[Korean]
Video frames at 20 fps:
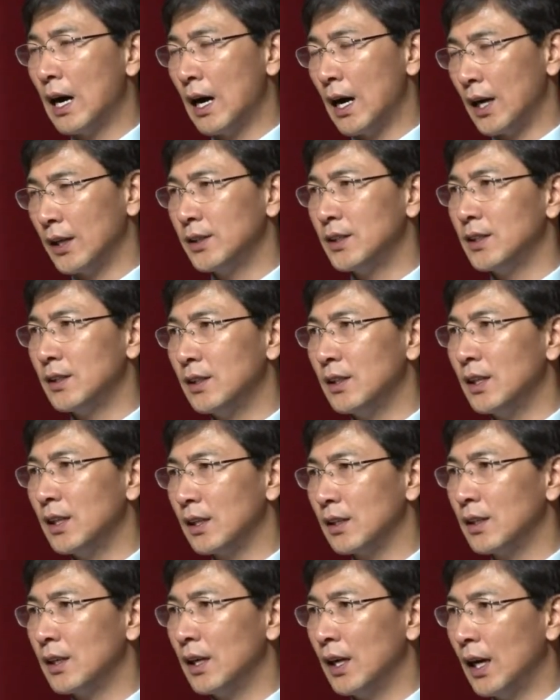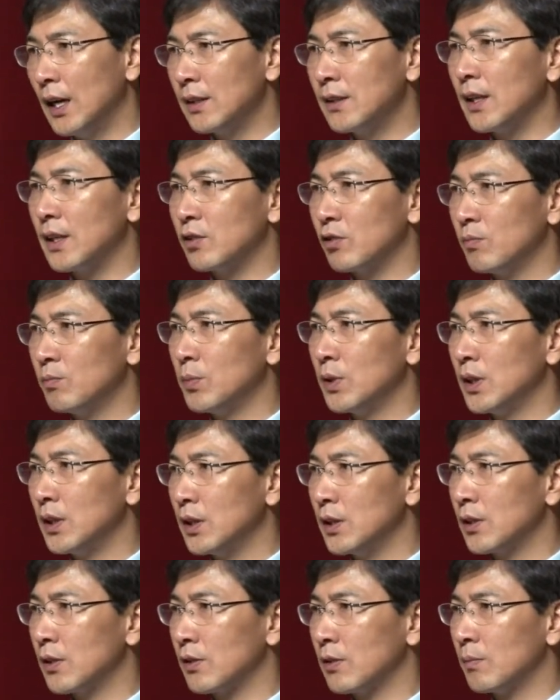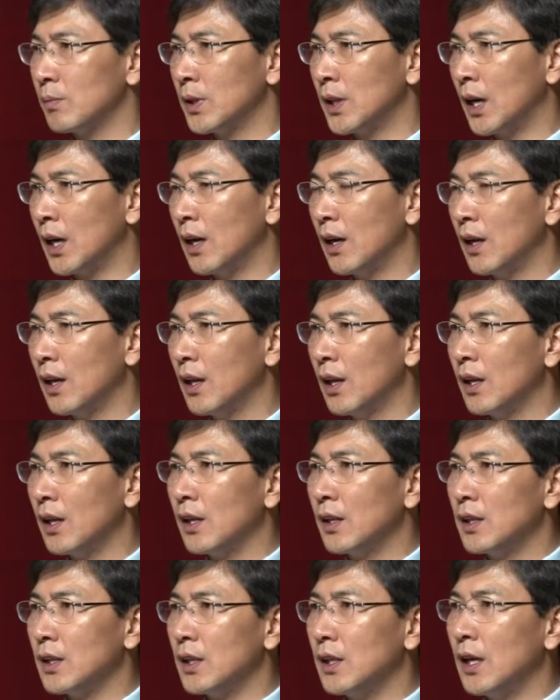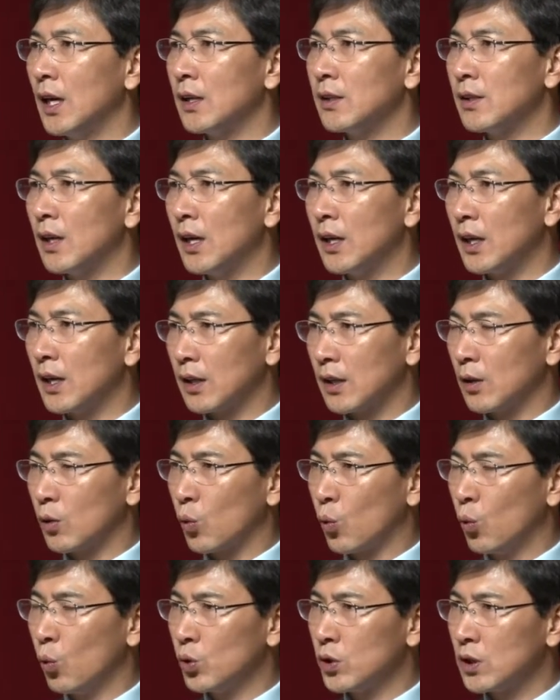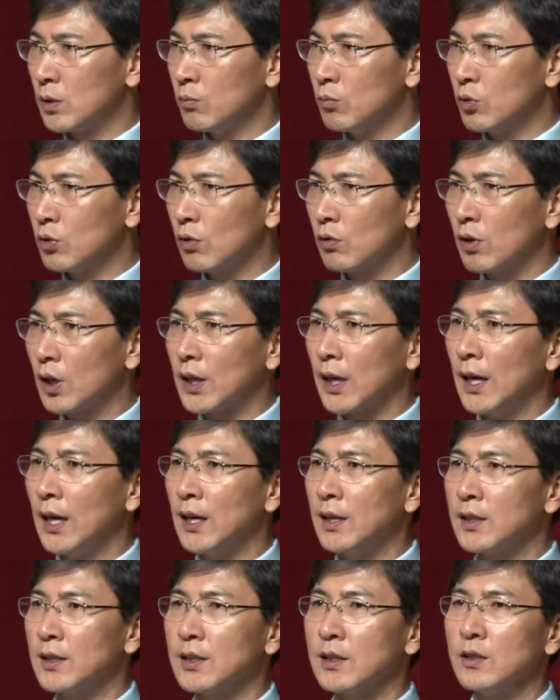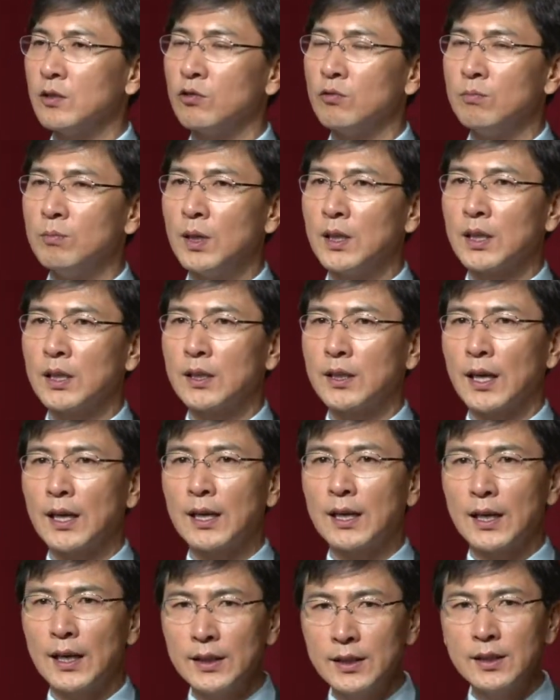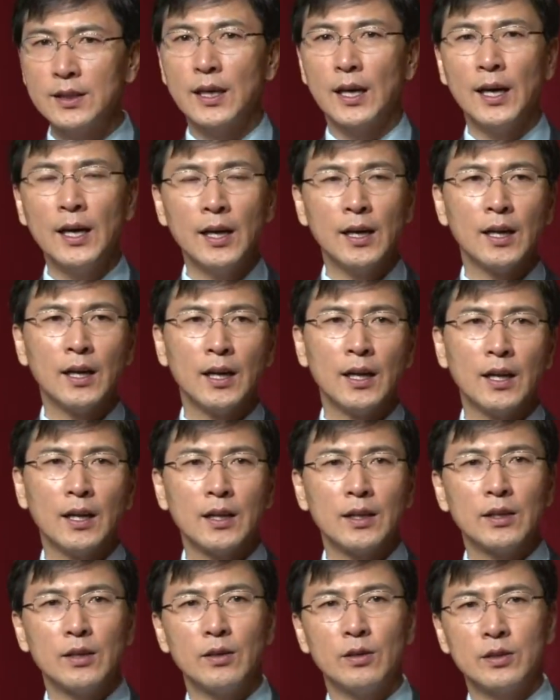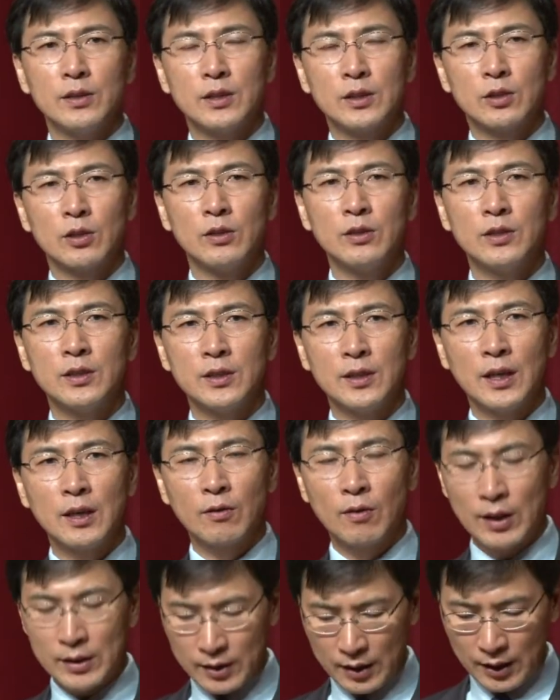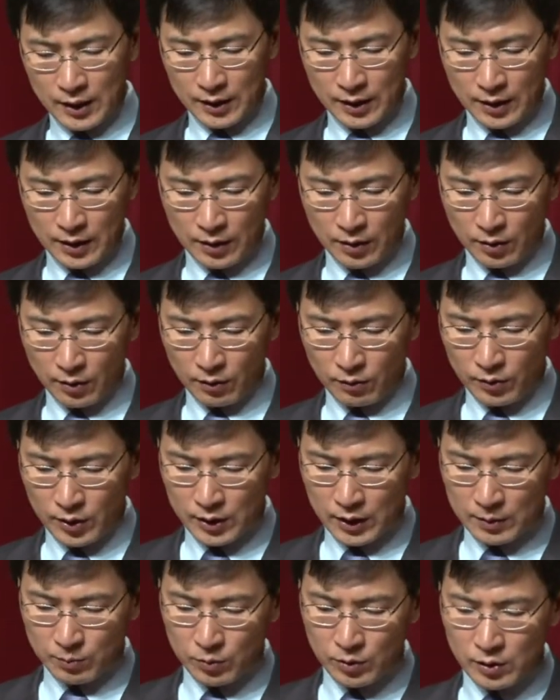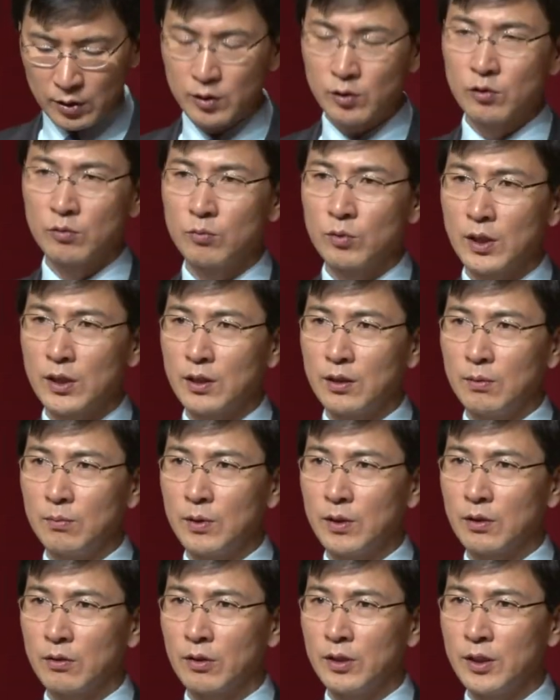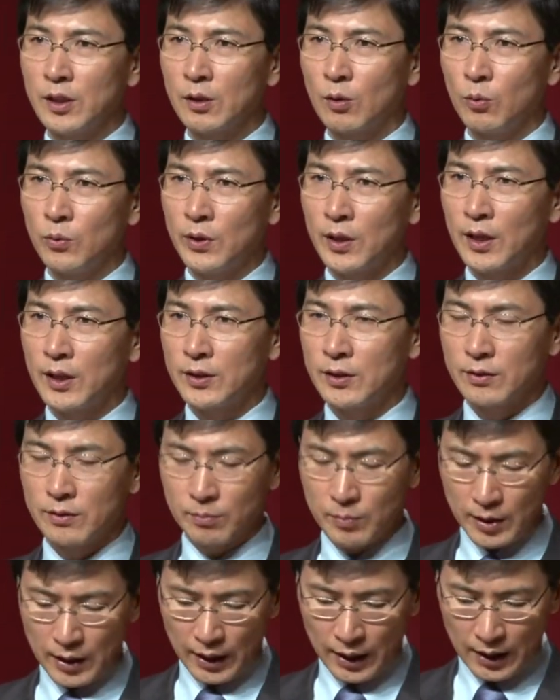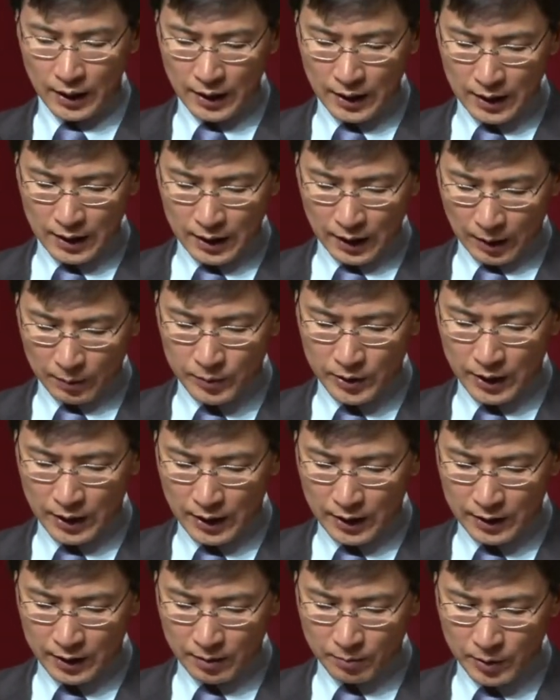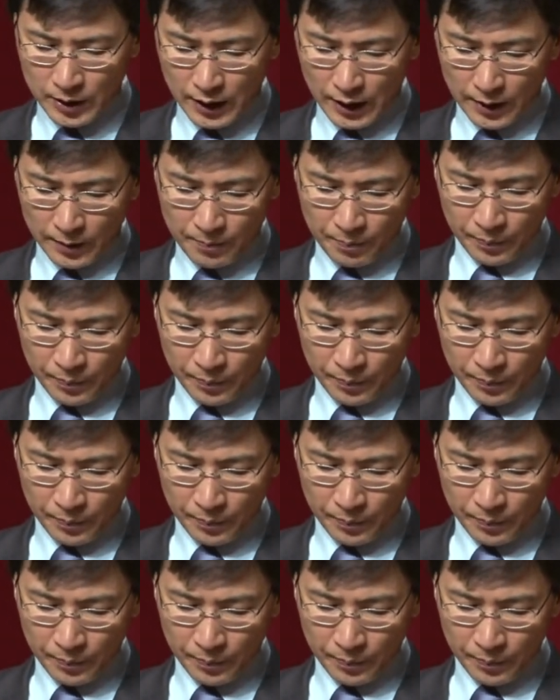하신 행사 준비셨습니다. 이 행사 하나 그, 고 직무성과 계약식을 준비할 때까지의 어, 전 진행 과정에 대해서 우리 김성식 주무관 팀에서 굉장히 고생하셨습니다. 감사드립니다.